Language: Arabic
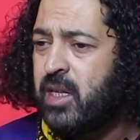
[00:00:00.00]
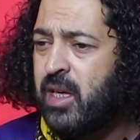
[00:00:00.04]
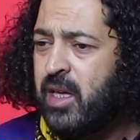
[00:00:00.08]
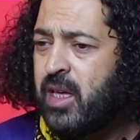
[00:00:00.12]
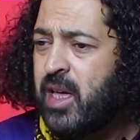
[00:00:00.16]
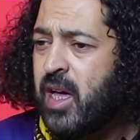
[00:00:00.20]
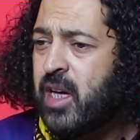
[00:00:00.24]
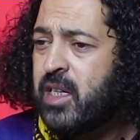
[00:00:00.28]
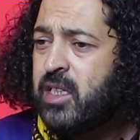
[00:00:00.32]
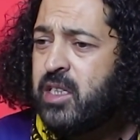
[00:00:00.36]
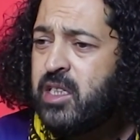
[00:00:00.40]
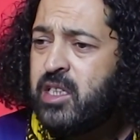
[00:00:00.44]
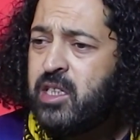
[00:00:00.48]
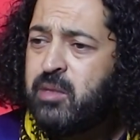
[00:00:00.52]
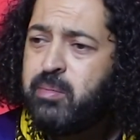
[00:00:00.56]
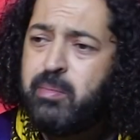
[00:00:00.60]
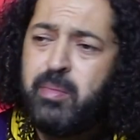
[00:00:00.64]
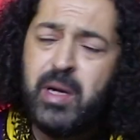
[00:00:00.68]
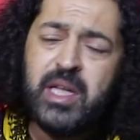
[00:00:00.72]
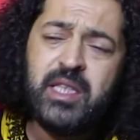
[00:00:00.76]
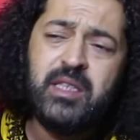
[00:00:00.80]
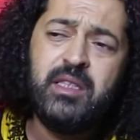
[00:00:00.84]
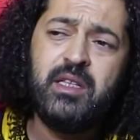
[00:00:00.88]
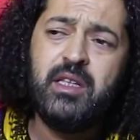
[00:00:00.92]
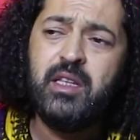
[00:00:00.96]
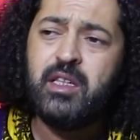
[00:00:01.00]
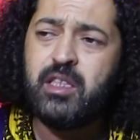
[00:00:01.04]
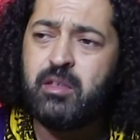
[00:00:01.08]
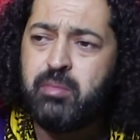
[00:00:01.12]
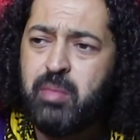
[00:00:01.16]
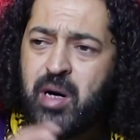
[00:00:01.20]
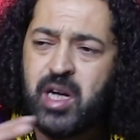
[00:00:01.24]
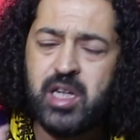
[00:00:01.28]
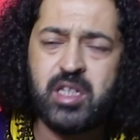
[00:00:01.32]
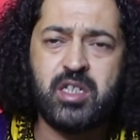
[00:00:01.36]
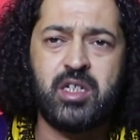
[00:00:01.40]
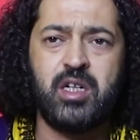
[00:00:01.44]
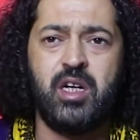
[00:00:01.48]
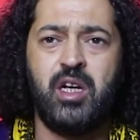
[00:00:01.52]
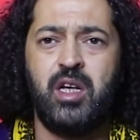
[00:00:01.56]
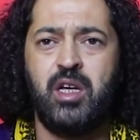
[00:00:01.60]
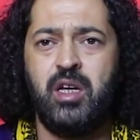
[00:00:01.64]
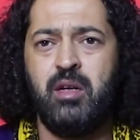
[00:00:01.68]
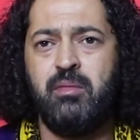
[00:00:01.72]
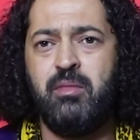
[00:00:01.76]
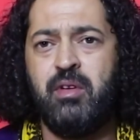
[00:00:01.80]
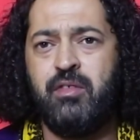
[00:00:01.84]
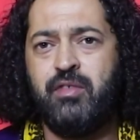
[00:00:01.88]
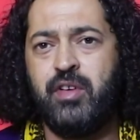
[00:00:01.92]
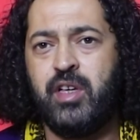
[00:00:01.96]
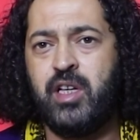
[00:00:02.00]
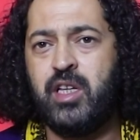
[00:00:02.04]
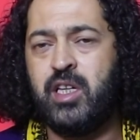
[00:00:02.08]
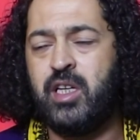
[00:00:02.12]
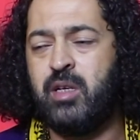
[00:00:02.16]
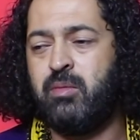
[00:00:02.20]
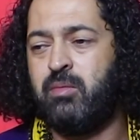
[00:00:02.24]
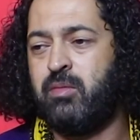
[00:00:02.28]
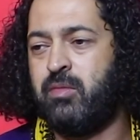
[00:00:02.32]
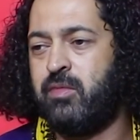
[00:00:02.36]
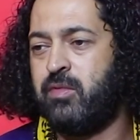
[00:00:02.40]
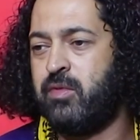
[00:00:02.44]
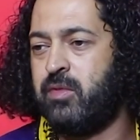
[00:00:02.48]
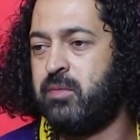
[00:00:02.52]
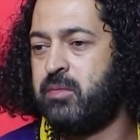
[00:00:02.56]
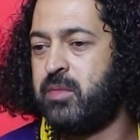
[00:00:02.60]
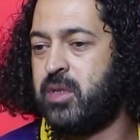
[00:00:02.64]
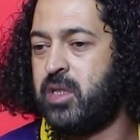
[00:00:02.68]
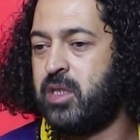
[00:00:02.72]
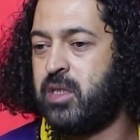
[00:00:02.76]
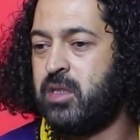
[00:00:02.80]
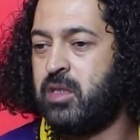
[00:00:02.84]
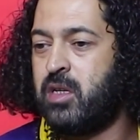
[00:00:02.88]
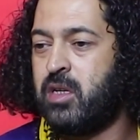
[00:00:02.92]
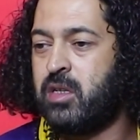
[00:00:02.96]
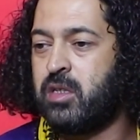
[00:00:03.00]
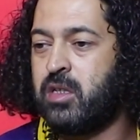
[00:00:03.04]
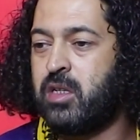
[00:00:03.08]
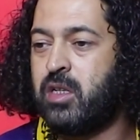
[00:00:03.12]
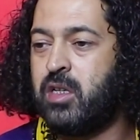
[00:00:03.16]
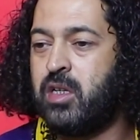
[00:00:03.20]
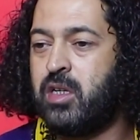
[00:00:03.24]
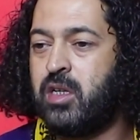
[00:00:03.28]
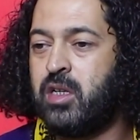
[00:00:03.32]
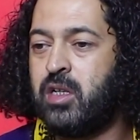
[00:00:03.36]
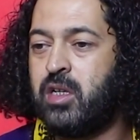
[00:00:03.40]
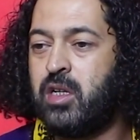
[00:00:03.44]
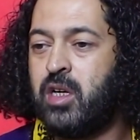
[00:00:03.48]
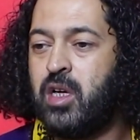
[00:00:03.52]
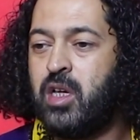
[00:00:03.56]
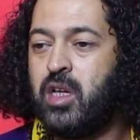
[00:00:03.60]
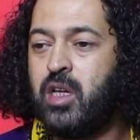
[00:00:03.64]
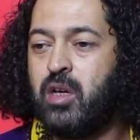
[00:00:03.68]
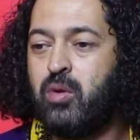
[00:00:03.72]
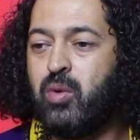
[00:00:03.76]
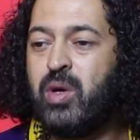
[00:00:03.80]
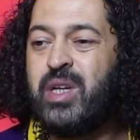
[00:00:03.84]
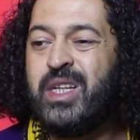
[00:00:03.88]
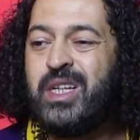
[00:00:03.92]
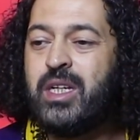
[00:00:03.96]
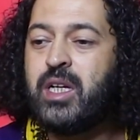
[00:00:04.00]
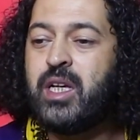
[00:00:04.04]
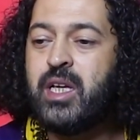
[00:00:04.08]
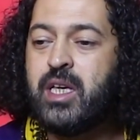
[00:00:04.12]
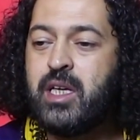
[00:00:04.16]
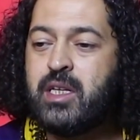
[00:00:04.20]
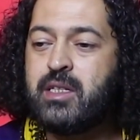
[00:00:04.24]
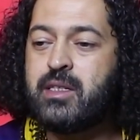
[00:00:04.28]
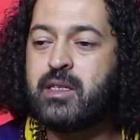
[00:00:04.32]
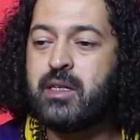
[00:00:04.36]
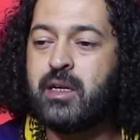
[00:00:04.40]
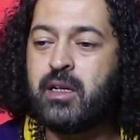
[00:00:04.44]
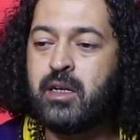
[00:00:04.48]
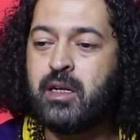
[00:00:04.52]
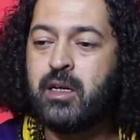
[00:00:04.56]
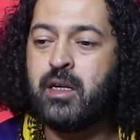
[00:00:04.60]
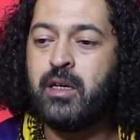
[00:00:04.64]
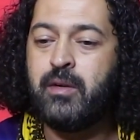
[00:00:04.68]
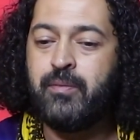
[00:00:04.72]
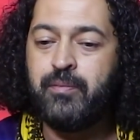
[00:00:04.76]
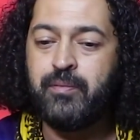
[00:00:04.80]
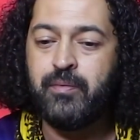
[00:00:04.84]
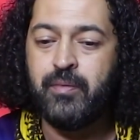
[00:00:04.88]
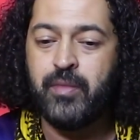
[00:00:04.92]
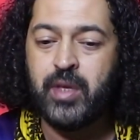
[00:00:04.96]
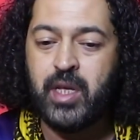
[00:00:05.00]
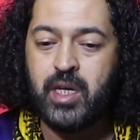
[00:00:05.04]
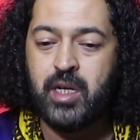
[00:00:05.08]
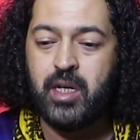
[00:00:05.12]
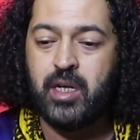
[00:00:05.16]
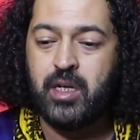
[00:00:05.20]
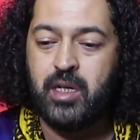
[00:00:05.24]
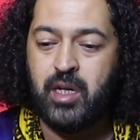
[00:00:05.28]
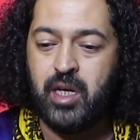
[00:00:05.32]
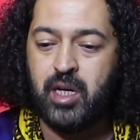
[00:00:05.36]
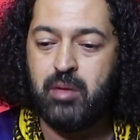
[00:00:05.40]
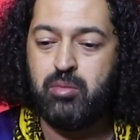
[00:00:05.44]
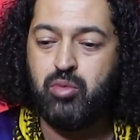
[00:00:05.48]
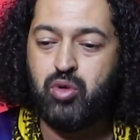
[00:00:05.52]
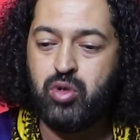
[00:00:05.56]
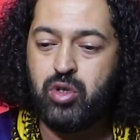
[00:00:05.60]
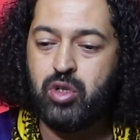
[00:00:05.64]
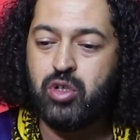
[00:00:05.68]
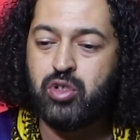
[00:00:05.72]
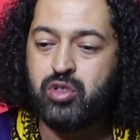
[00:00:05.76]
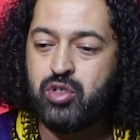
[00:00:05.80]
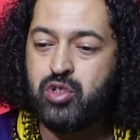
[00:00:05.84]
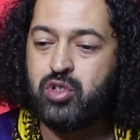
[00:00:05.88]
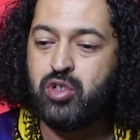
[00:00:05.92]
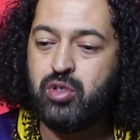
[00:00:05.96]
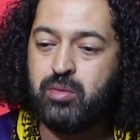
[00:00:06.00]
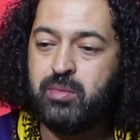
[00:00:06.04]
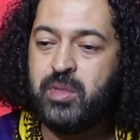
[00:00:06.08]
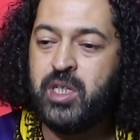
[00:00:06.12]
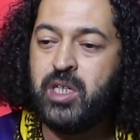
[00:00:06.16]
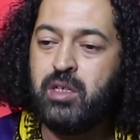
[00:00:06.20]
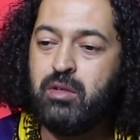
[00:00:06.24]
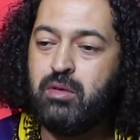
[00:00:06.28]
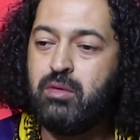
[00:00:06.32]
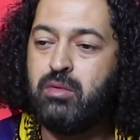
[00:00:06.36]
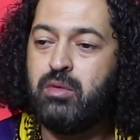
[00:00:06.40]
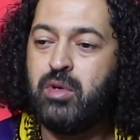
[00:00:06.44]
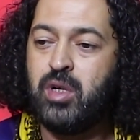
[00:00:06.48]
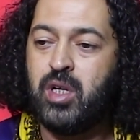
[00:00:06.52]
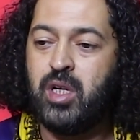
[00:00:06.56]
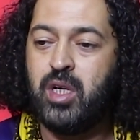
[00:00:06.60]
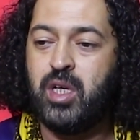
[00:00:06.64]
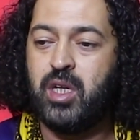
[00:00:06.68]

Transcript: يعني تبدلت برشا المفاهيم دونك آه، ولينا ياسر نحبوا نكونسوميو